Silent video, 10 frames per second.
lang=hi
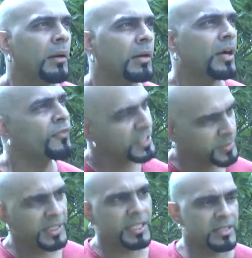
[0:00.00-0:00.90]
काफ़ी
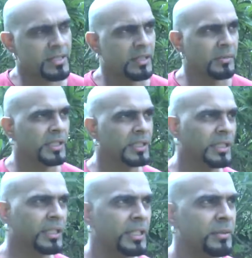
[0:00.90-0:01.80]
एक्सपेक्टेशंस थी हमारी
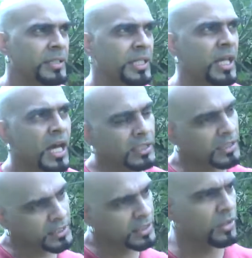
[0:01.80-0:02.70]
कि ये ना हर
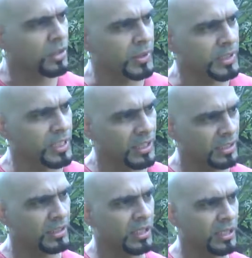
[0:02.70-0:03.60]
तरह से जुड़े हुए हैं
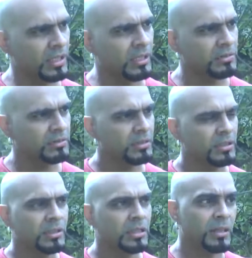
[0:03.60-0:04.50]
शक्ल अकल
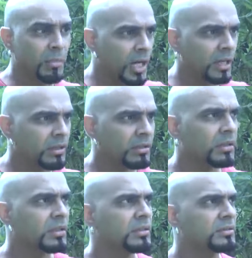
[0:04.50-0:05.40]
दिमाग
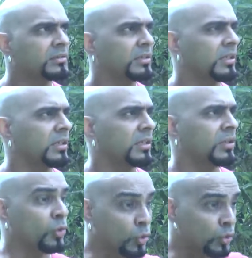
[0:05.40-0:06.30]

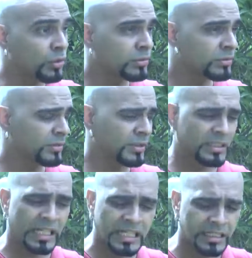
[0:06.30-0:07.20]

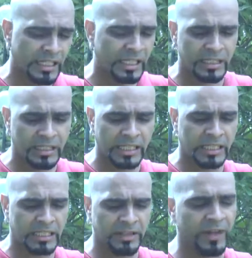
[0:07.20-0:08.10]
रूह एक एक
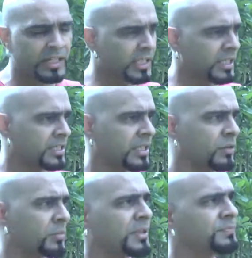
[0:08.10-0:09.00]
एक डिवाइन कनेक्शन
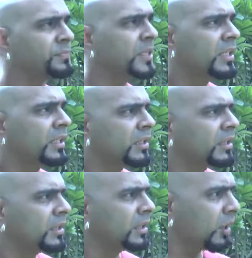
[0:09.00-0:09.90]
है
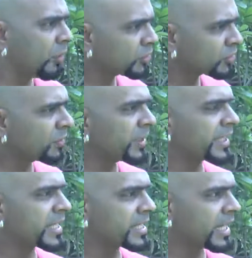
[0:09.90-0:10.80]
उनमें उसको हमने
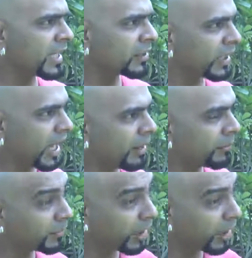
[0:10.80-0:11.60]
टेस्ट किया हम